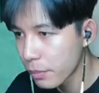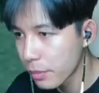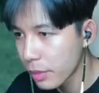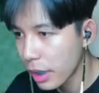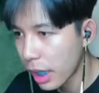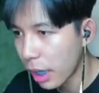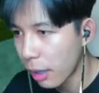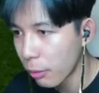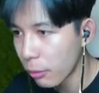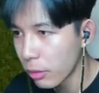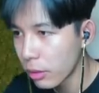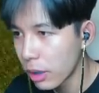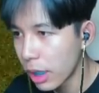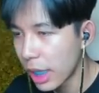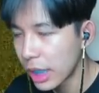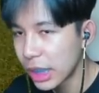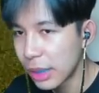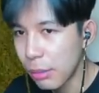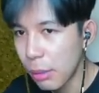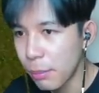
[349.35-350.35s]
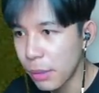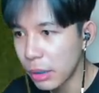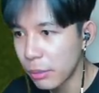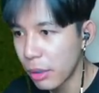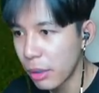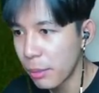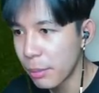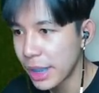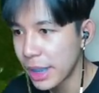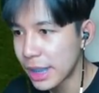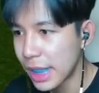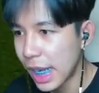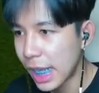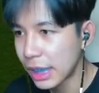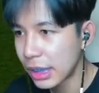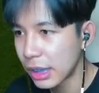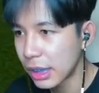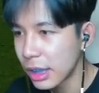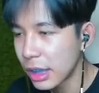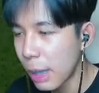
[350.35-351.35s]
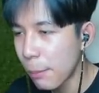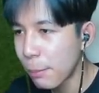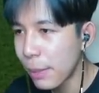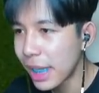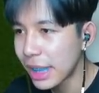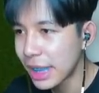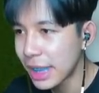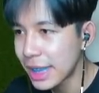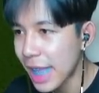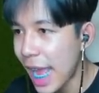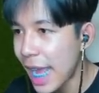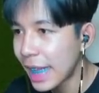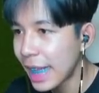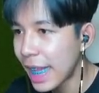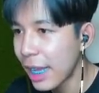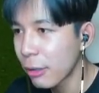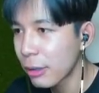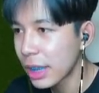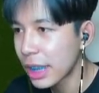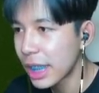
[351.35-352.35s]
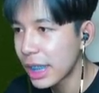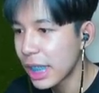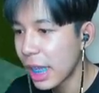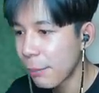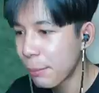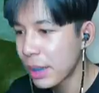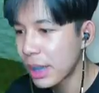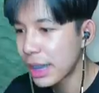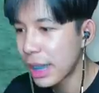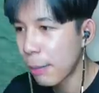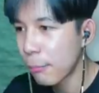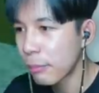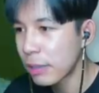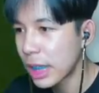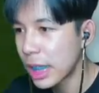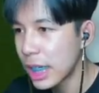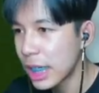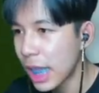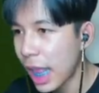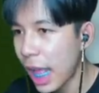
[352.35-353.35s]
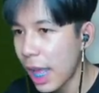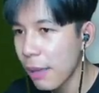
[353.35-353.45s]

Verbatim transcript: สัสไอ้นี่ไม่เปิดพีพีซะงั้น ถ้าเปิดนี่ตายแล้วตะกี้เนี่ยพี่เตรียมเซิงละ